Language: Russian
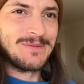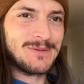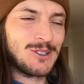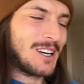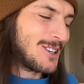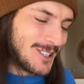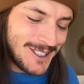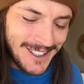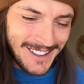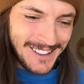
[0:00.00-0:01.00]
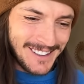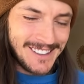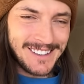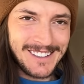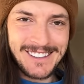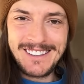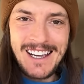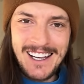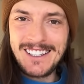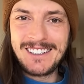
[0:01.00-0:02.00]
Ну, короче,
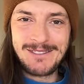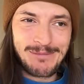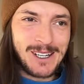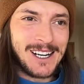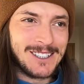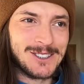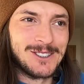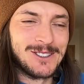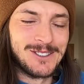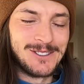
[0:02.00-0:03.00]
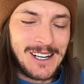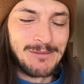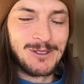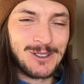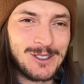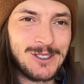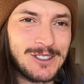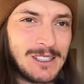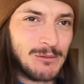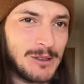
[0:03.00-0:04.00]
я показываю вам то, что
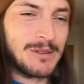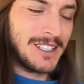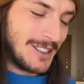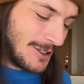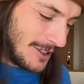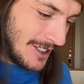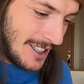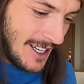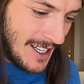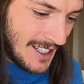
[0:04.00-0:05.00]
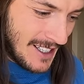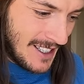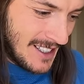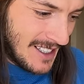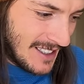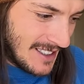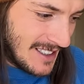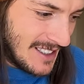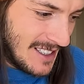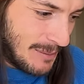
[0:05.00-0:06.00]
со мной происходит. И есть
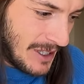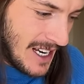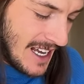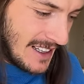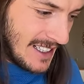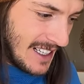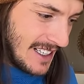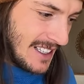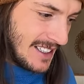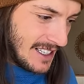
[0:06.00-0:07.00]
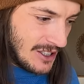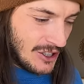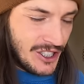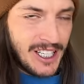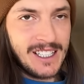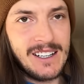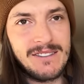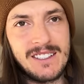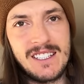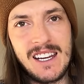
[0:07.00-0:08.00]
неприятные какие-то ощущения в
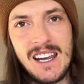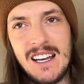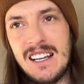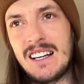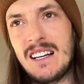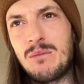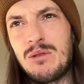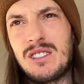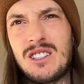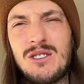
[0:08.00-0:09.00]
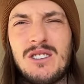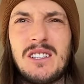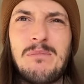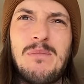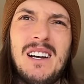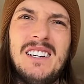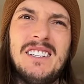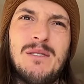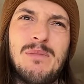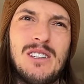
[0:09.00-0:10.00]
теле, как будто что-то
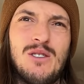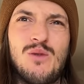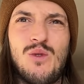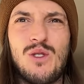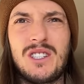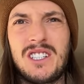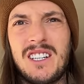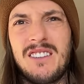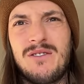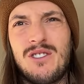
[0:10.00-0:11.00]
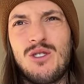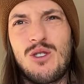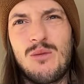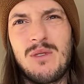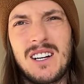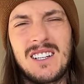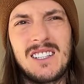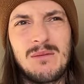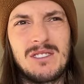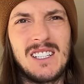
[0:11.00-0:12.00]
болит под кожей и в ребрах,
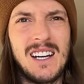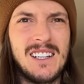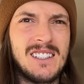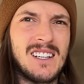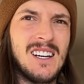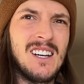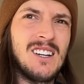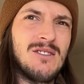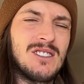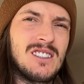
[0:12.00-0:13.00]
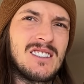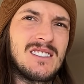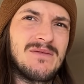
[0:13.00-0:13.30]
там, знаете, вот